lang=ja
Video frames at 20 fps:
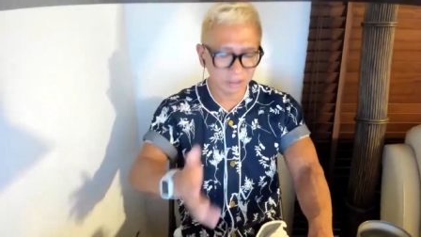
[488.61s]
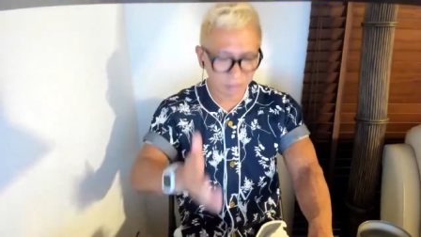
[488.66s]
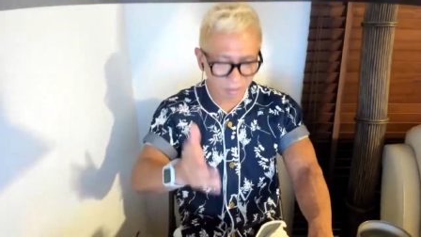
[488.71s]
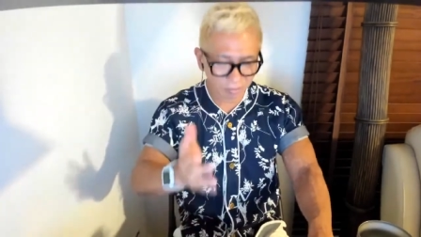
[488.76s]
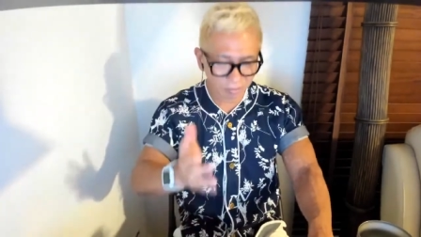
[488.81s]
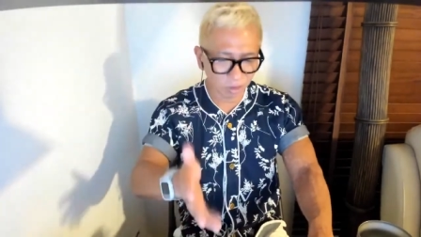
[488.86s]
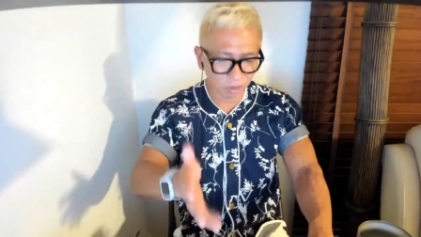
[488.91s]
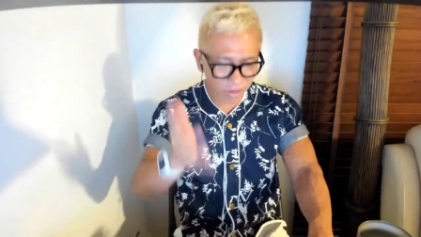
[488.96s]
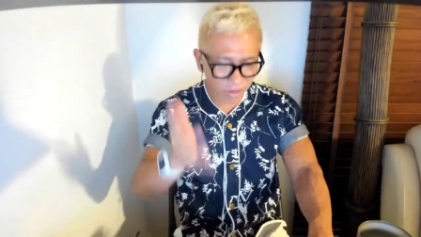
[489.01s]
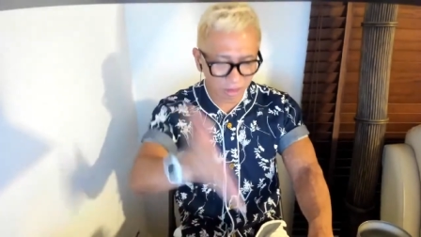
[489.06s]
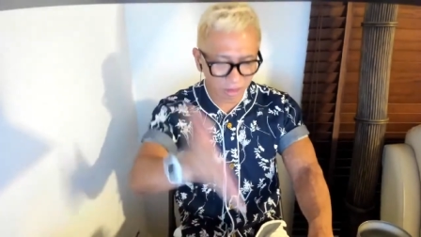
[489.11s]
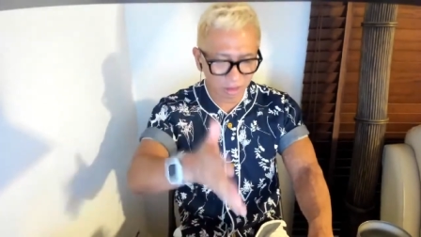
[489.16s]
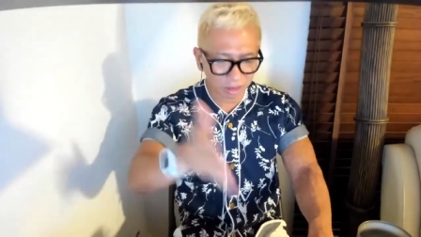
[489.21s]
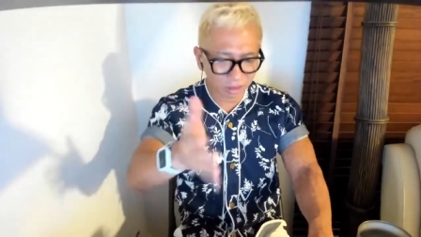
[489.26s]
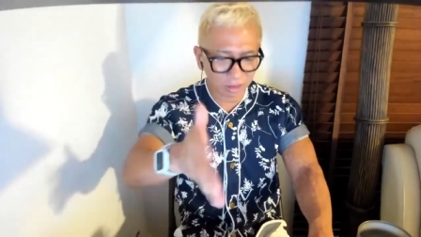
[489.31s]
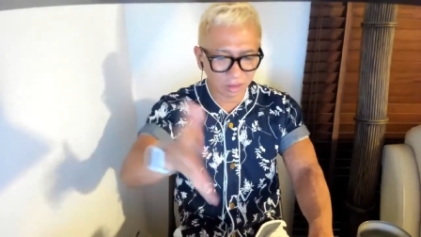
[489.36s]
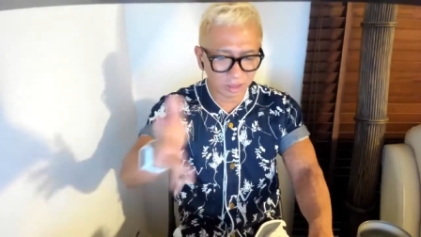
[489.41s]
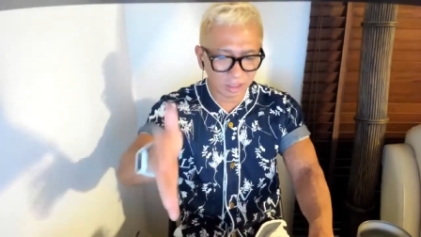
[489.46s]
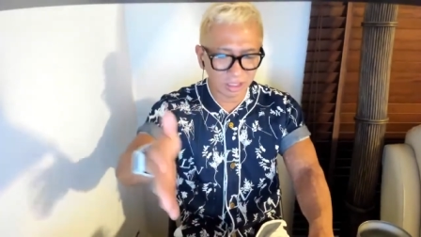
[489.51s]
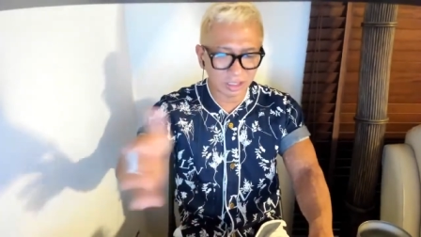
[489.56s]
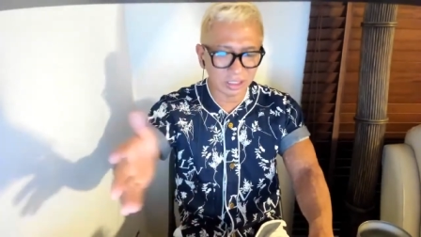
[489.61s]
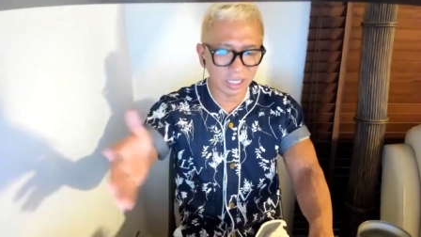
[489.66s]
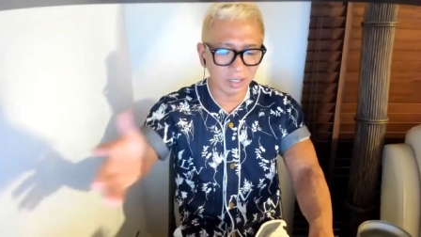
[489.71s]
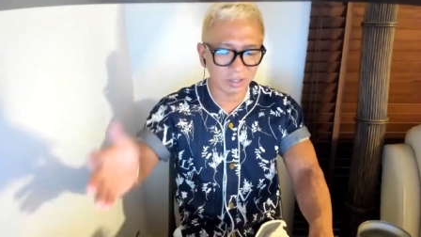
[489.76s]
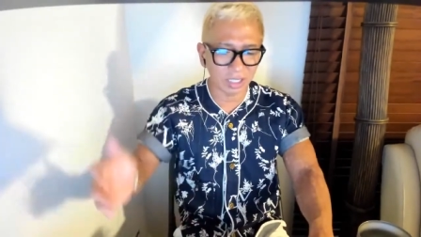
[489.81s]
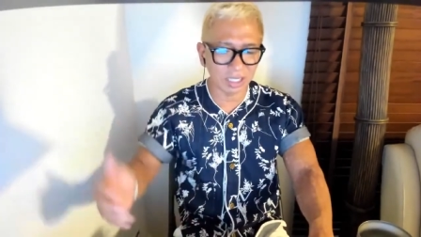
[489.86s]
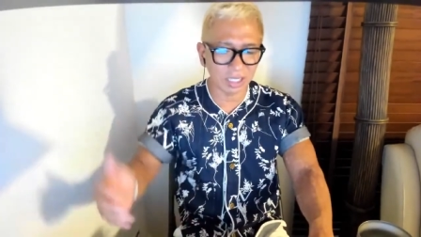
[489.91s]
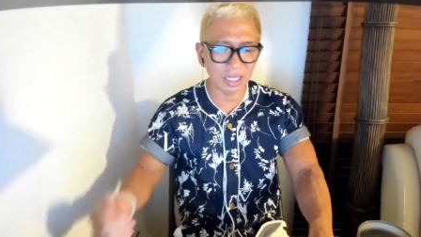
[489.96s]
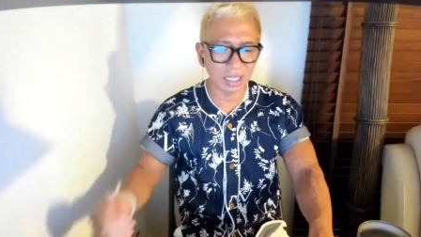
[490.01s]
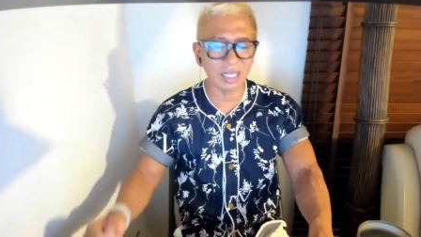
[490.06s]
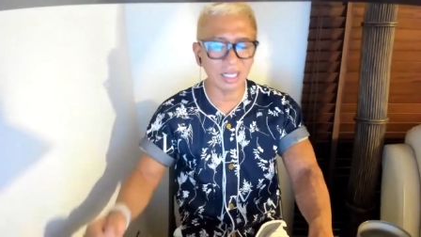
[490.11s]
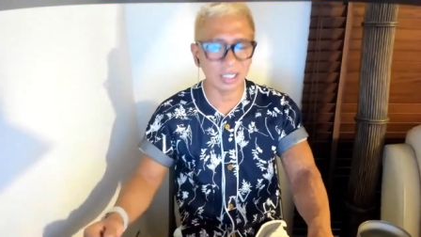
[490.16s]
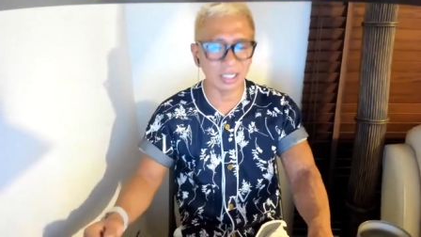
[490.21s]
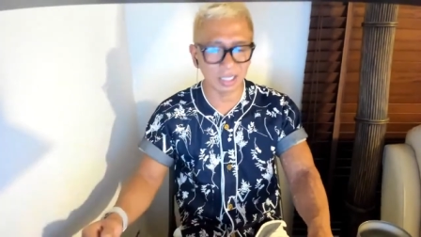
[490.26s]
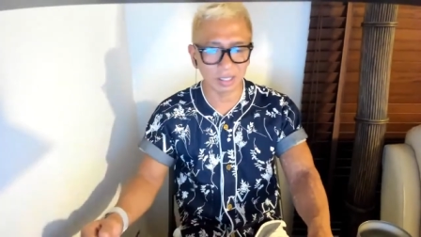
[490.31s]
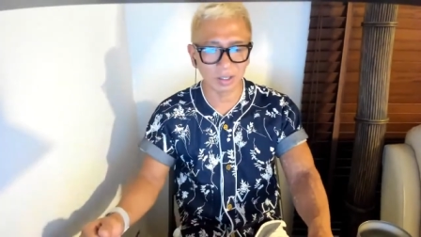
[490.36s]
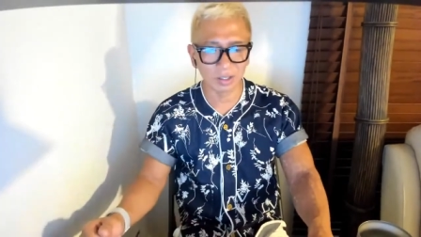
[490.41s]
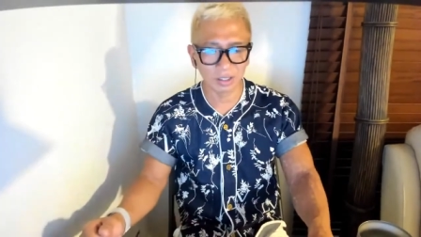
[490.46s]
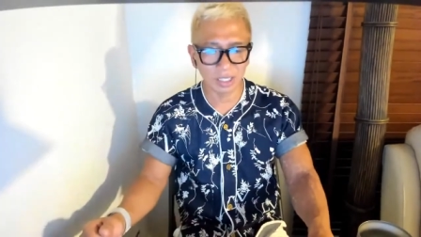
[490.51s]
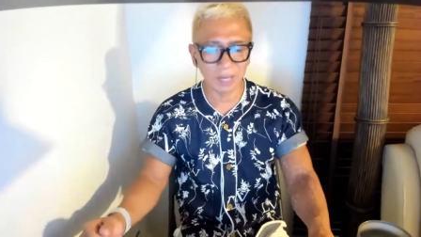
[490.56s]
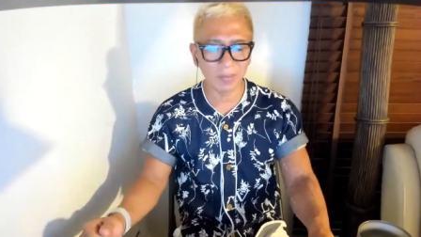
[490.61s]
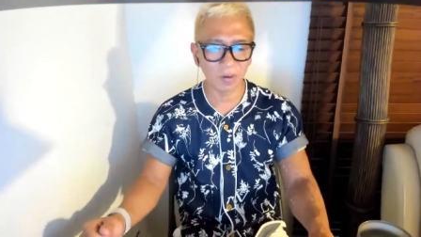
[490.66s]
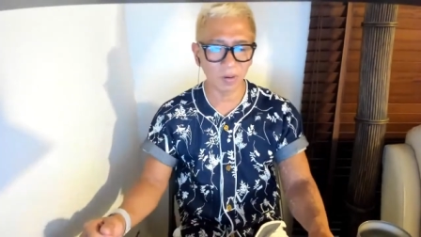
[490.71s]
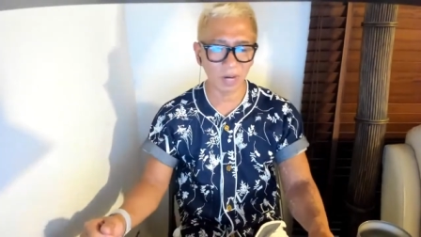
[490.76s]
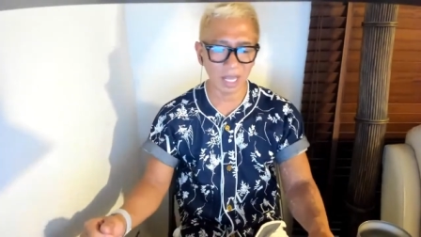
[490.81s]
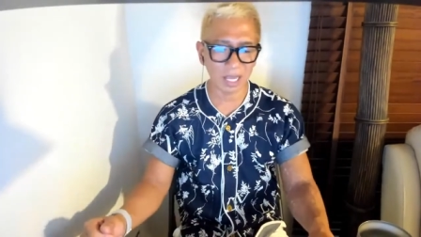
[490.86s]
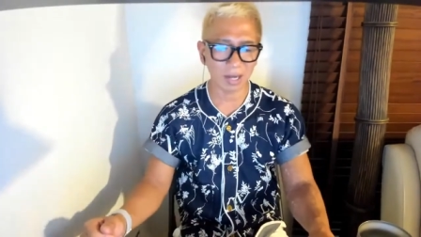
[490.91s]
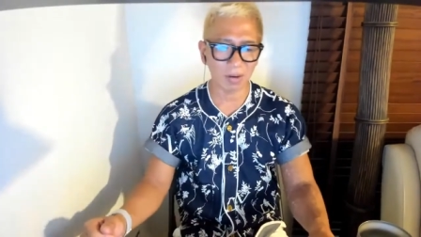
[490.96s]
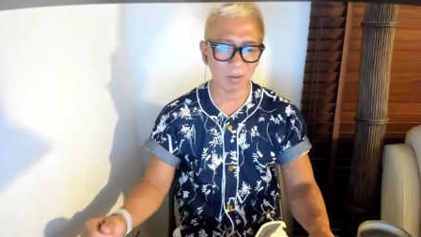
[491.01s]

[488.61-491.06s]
もうずーっと人生のてってれなんだよ。でも俺、